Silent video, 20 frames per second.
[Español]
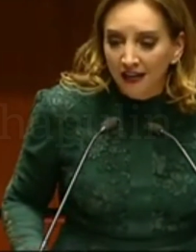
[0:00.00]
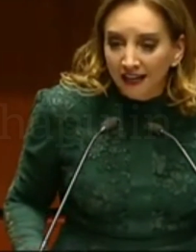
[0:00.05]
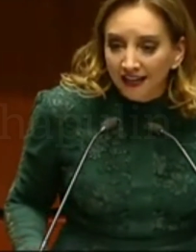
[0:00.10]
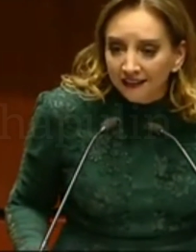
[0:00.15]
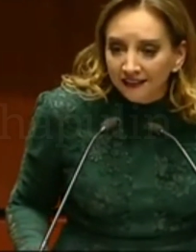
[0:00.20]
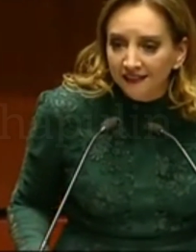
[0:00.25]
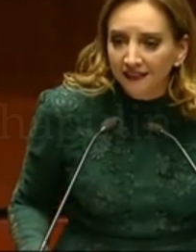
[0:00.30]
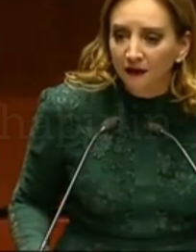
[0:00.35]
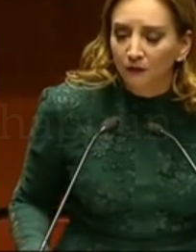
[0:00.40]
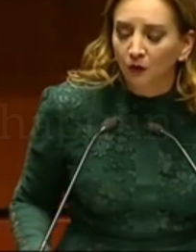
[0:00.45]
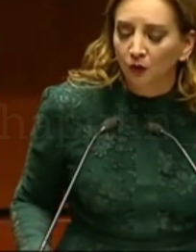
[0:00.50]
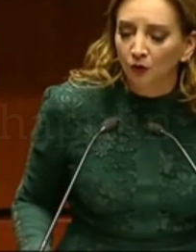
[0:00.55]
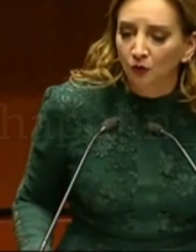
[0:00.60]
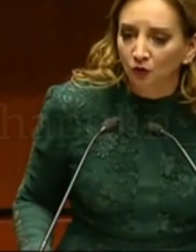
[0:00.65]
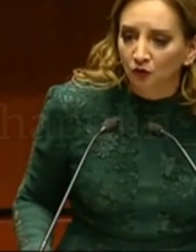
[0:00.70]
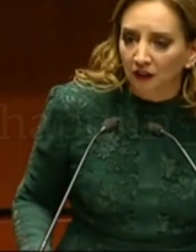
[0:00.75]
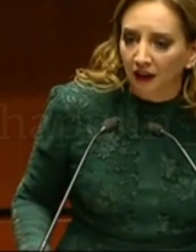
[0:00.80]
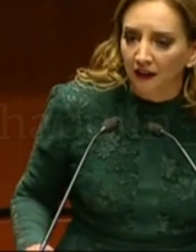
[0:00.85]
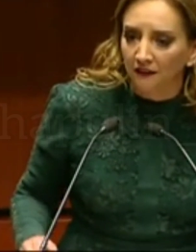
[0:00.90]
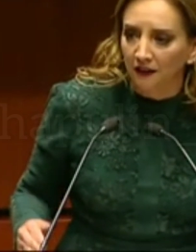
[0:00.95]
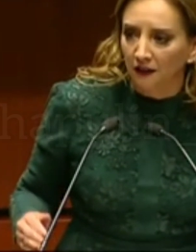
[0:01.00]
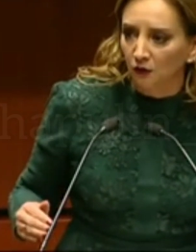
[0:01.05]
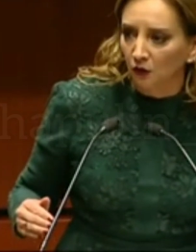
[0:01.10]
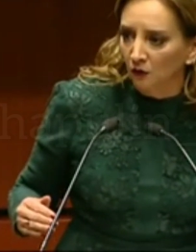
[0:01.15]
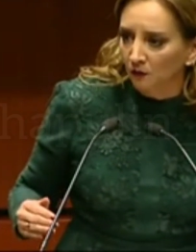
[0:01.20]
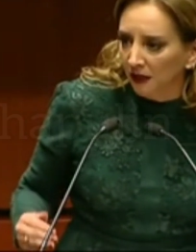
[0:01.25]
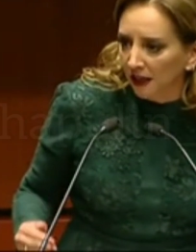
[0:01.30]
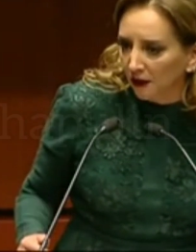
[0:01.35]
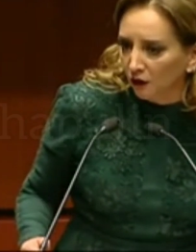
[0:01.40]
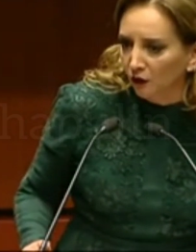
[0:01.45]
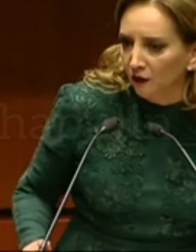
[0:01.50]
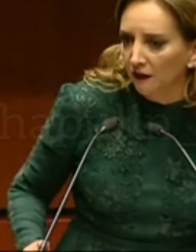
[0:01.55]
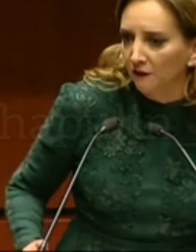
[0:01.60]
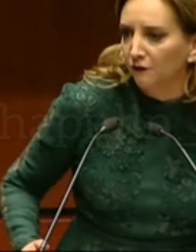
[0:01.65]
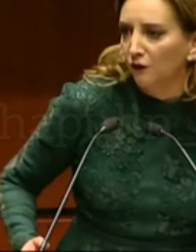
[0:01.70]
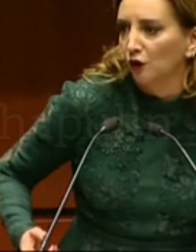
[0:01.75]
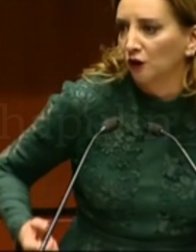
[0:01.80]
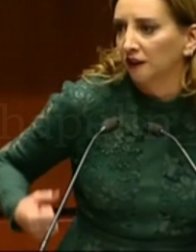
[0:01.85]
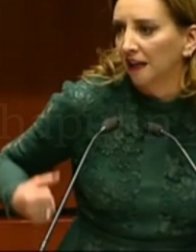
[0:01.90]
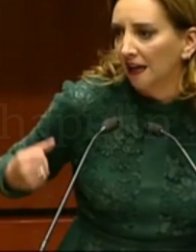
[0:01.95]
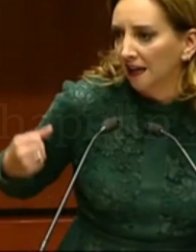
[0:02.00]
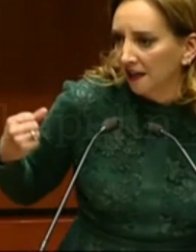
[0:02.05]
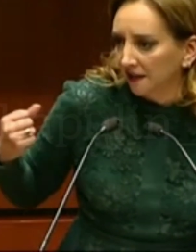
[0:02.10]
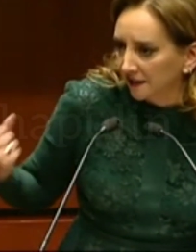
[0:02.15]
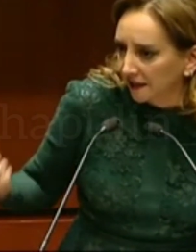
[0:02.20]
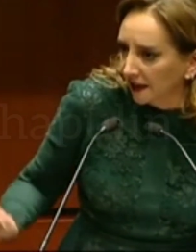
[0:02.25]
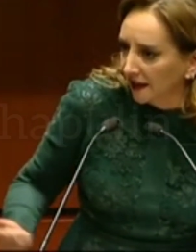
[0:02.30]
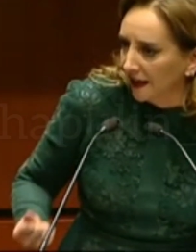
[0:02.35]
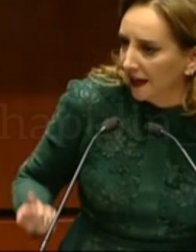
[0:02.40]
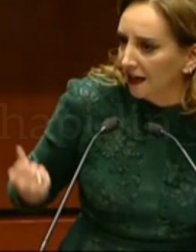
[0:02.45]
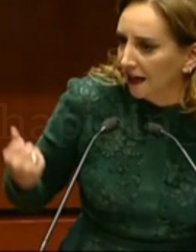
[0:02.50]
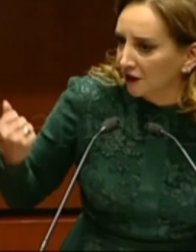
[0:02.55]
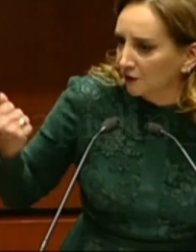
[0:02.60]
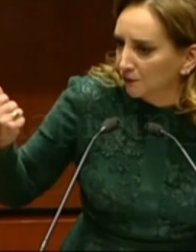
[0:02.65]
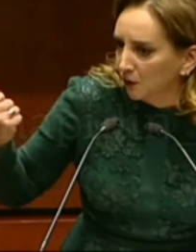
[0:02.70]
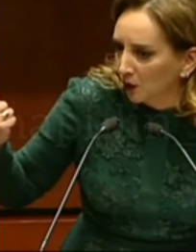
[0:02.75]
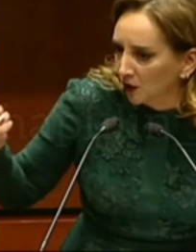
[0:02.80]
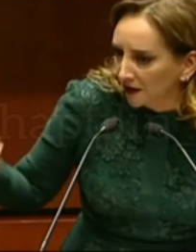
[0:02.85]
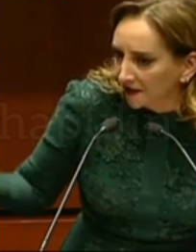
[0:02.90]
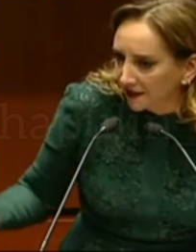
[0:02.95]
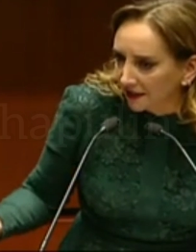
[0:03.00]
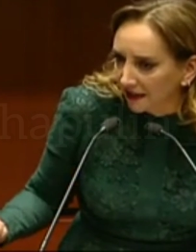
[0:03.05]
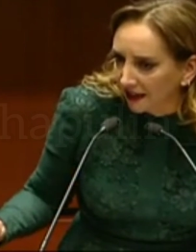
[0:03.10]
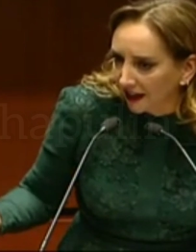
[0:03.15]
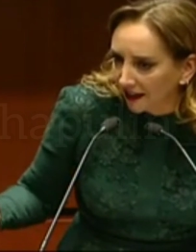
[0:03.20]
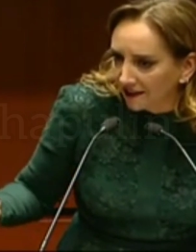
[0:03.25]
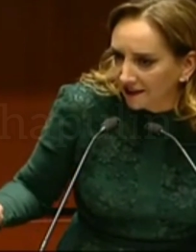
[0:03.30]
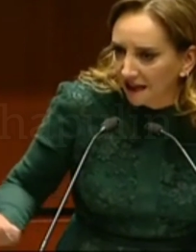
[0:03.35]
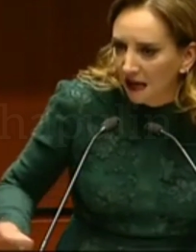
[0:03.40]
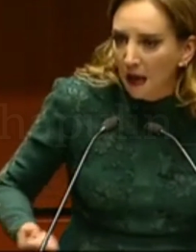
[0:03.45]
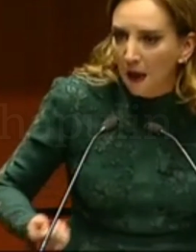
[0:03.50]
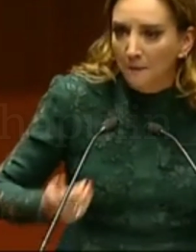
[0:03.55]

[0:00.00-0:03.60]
es la voluntad del gobierno de fortalecer a las policías